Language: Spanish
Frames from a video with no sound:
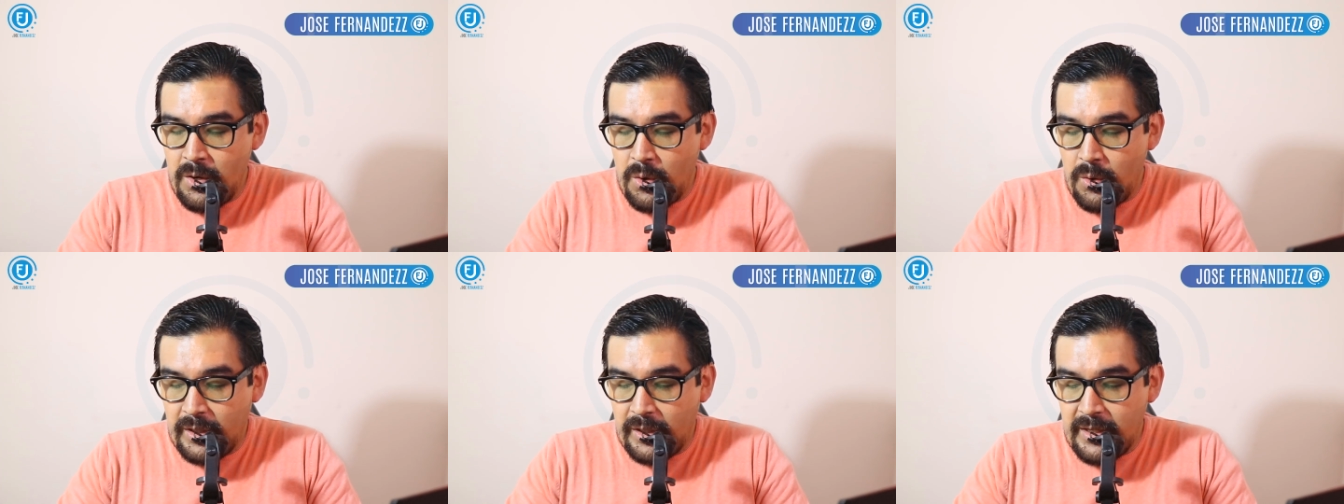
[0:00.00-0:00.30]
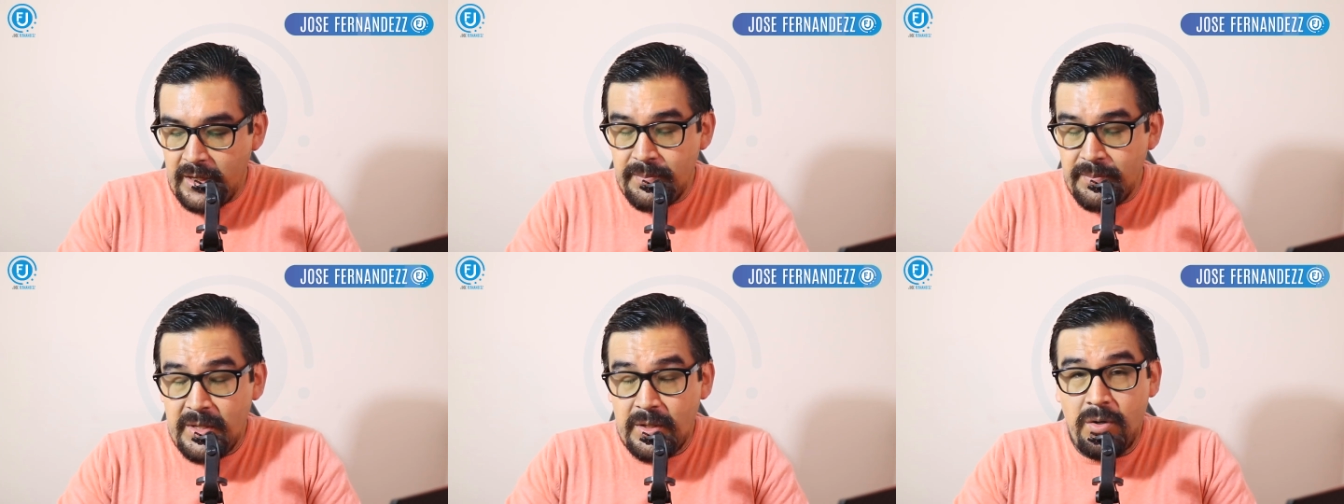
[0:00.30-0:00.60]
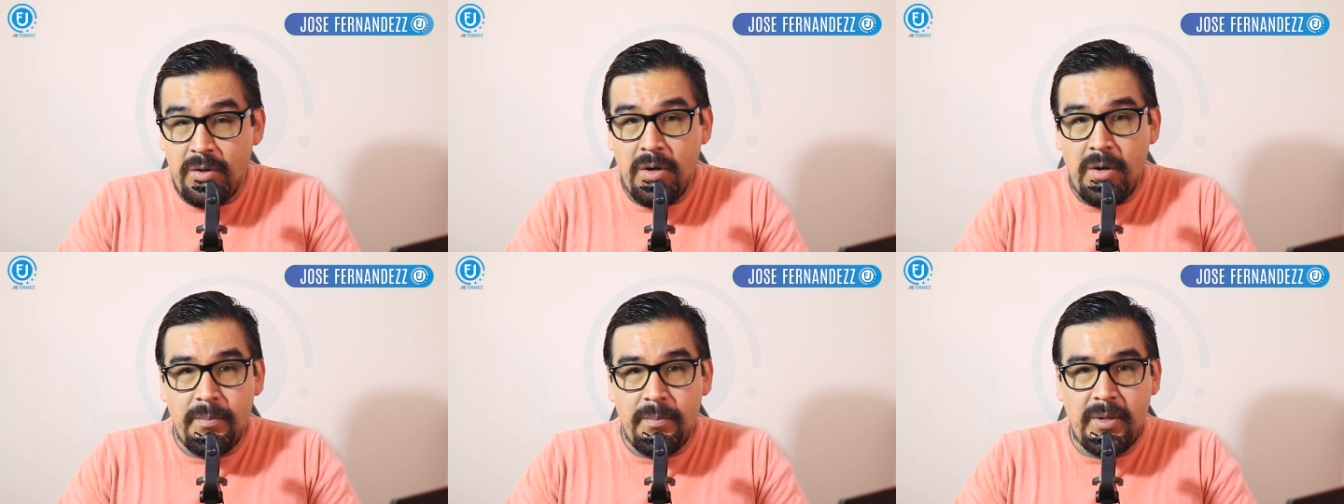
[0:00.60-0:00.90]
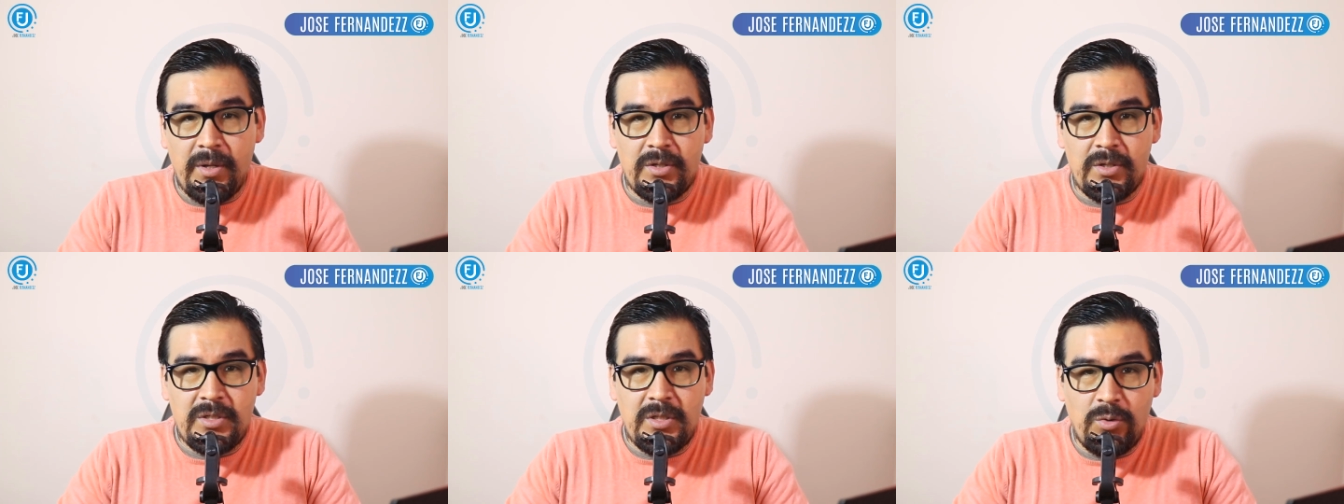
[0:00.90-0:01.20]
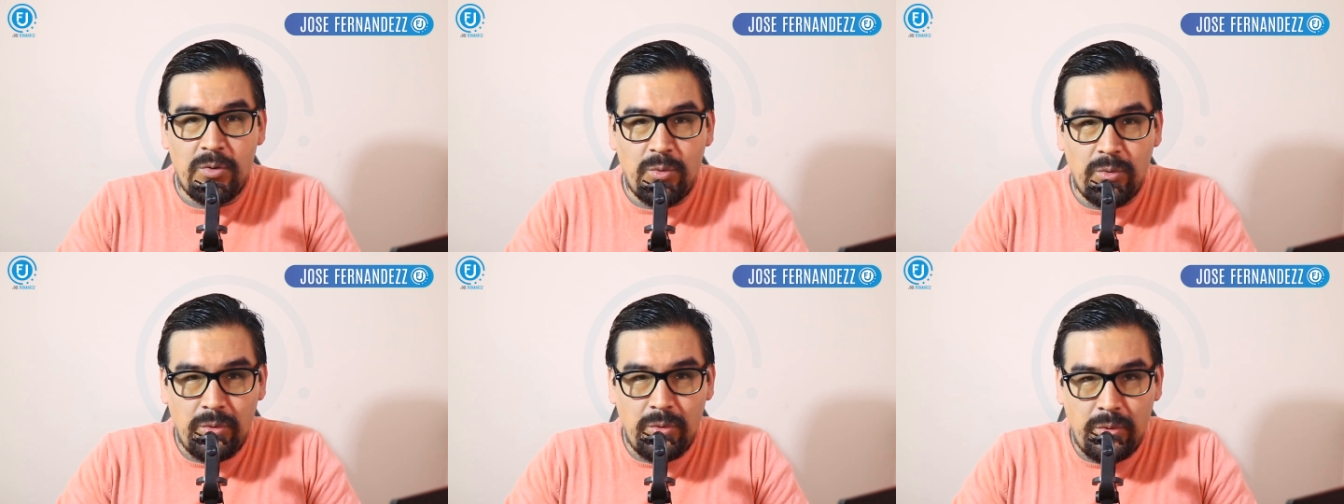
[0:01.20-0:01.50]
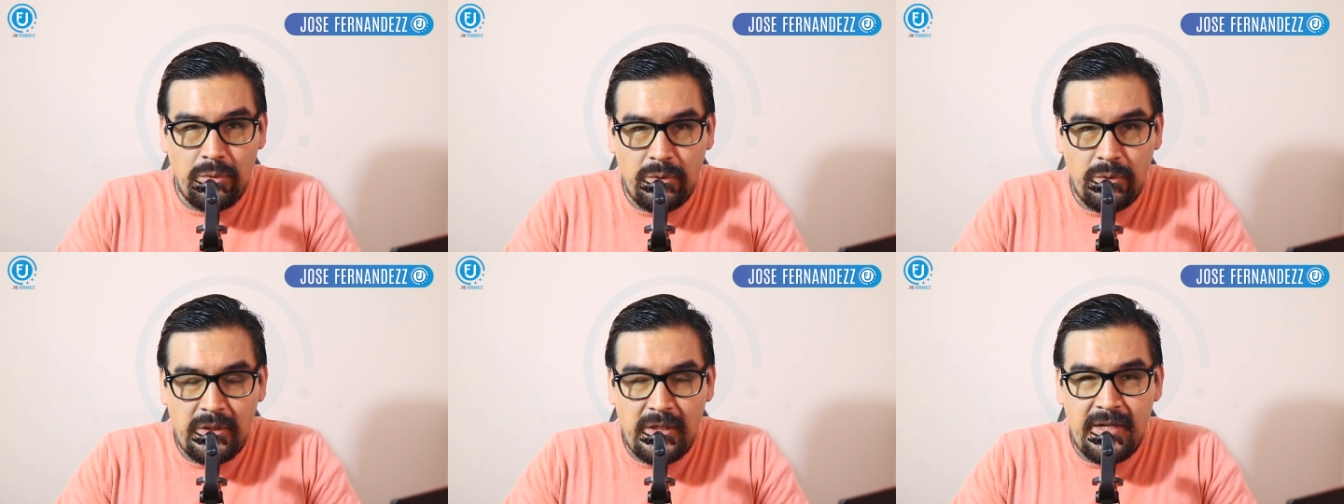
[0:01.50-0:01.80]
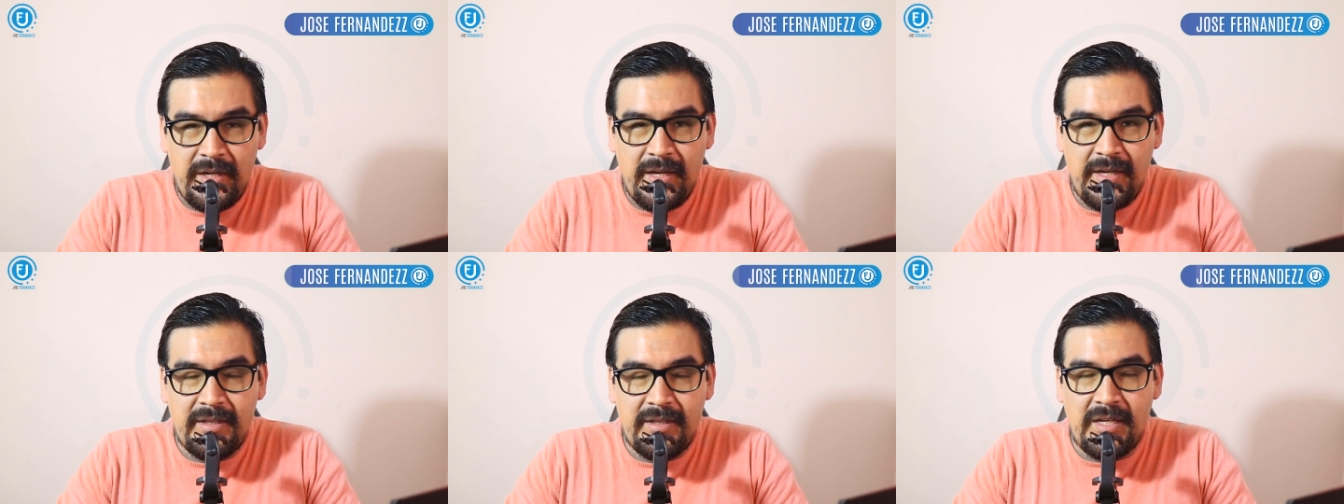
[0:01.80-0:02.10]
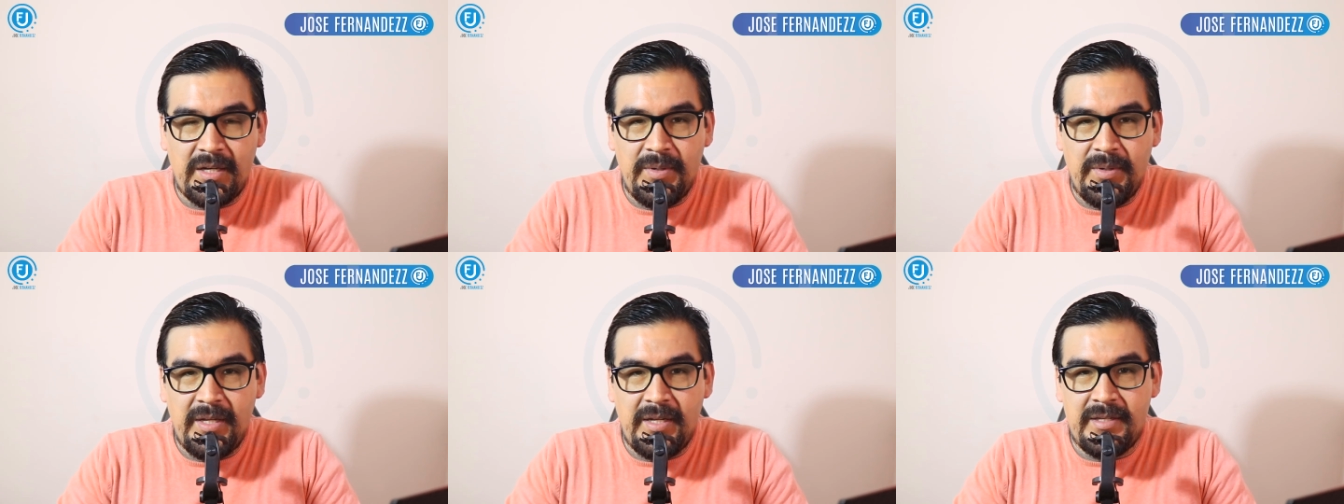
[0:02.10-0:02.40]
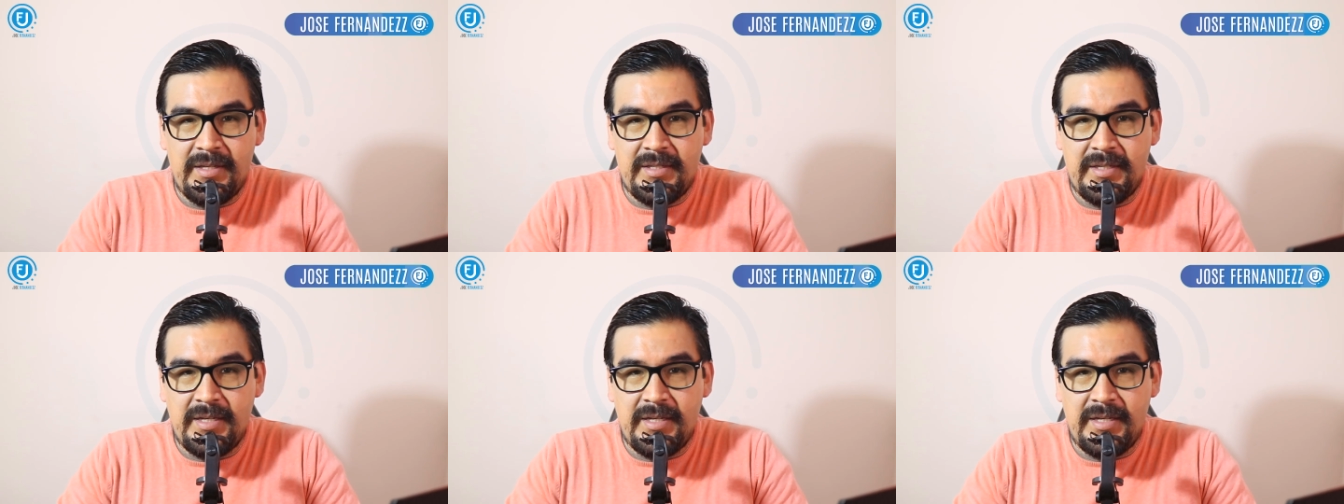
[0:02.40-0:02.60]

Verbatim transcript: ok amigo pero si tu DNI termina en